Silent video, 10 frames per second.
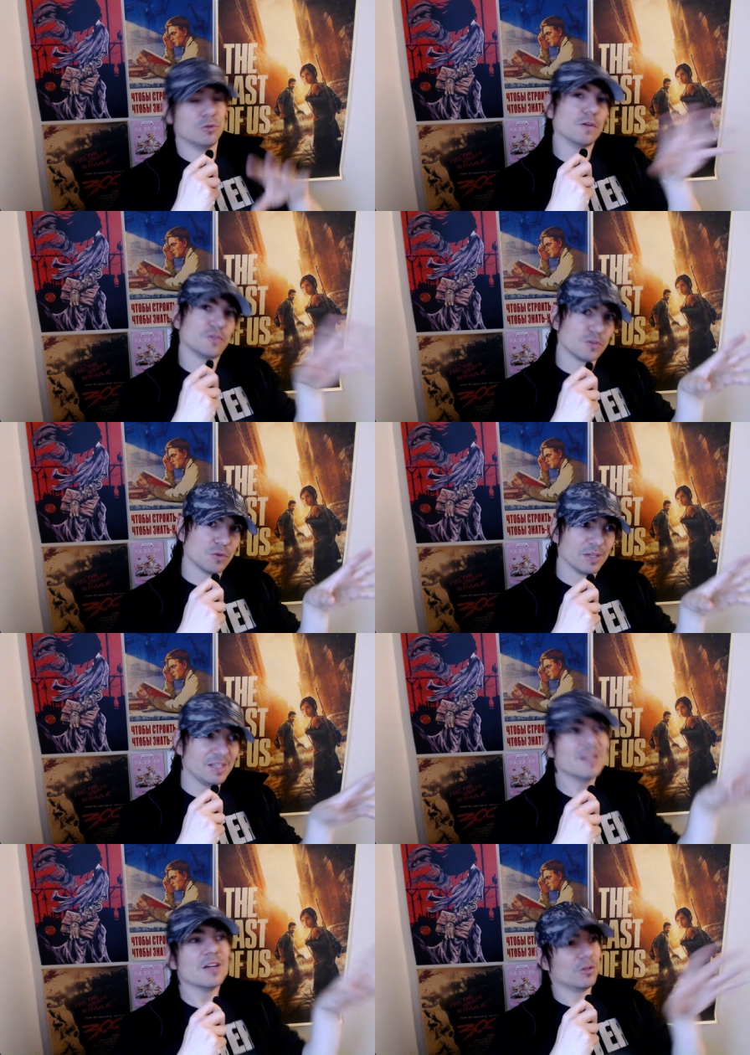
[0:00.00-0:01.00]
du Loft
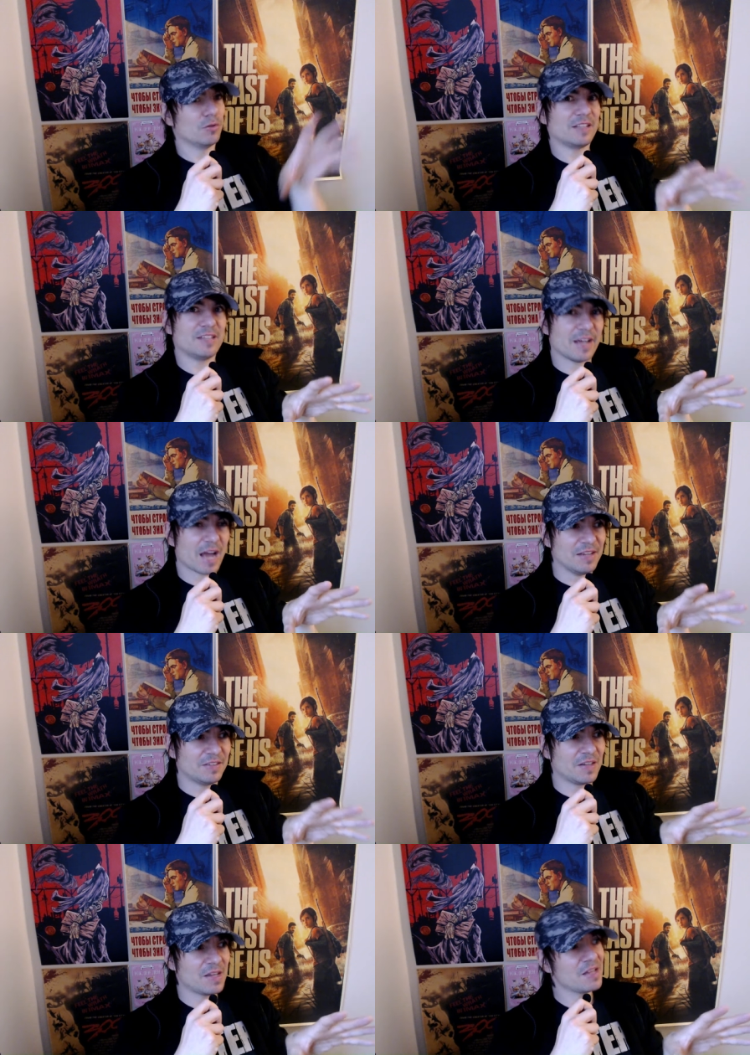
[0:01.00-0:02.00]
Story, de la
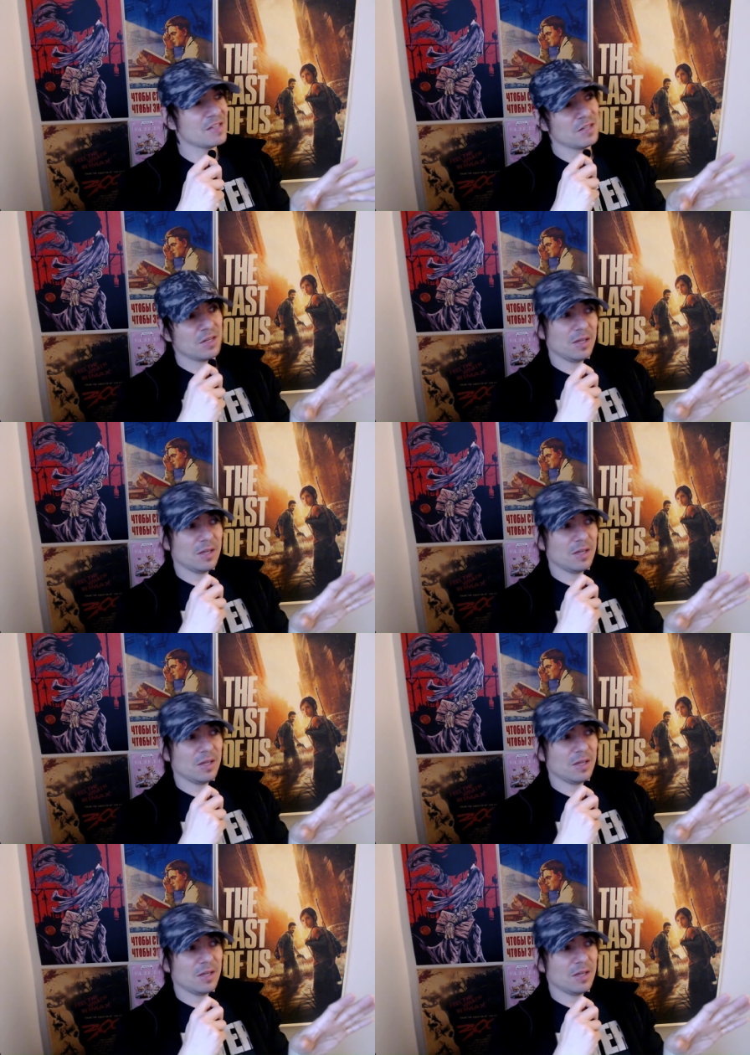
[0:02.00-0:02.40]
télé-réalité